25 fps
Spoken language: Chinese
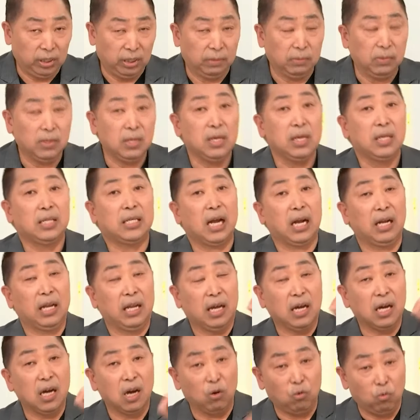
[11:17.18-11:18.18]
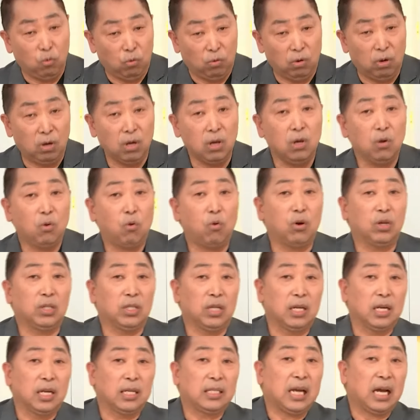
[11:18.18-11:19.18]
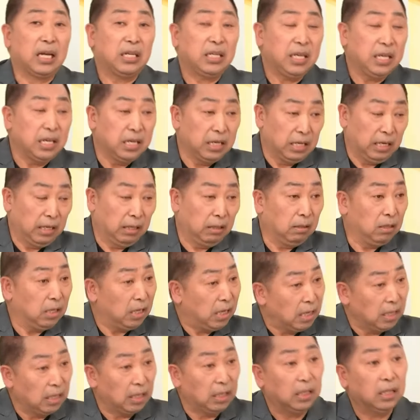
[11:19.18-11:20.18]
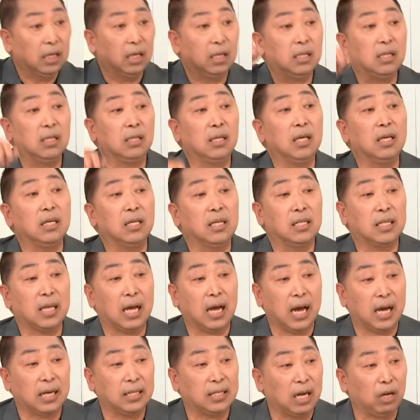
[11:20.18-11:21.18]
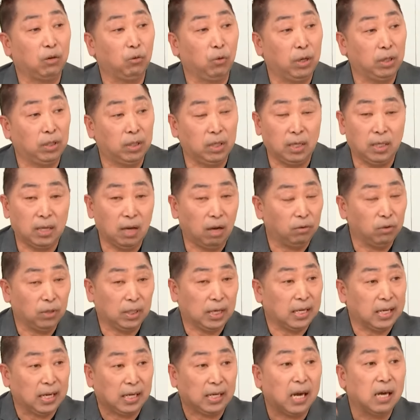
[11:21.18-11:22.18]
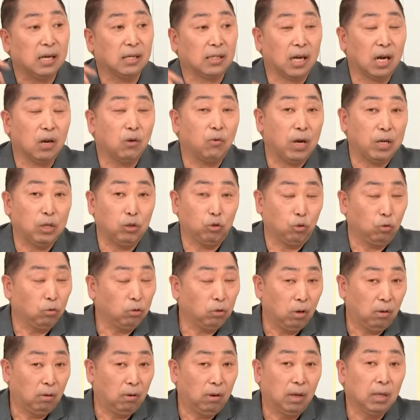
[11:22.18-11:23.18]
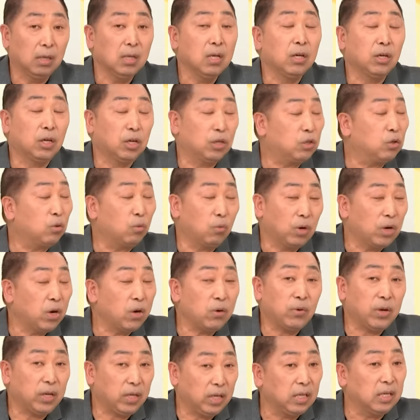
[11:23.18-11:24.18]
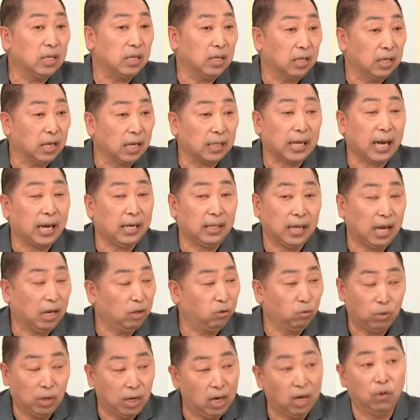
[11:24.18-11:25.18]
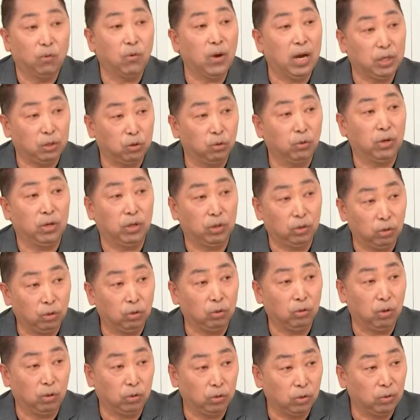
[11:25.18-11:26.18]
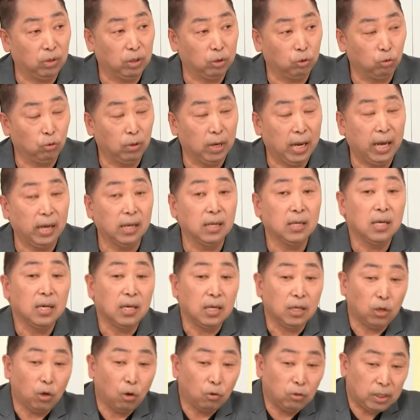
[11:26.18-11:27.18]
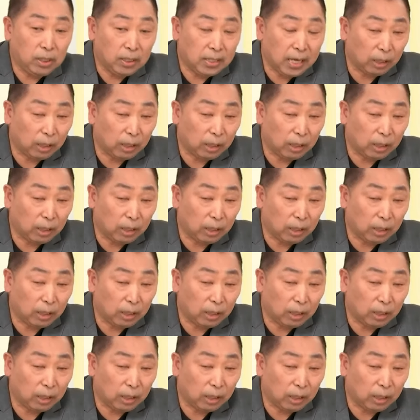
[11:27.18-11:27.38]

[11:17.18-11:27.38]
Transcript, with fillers: 其、像联合国。 或者呢，像印尼，印尼呢，印印尼现在还相对低调，因为他才刚刚换总统啊。可是我认为印尼的态态度很快就会就就会出来，尤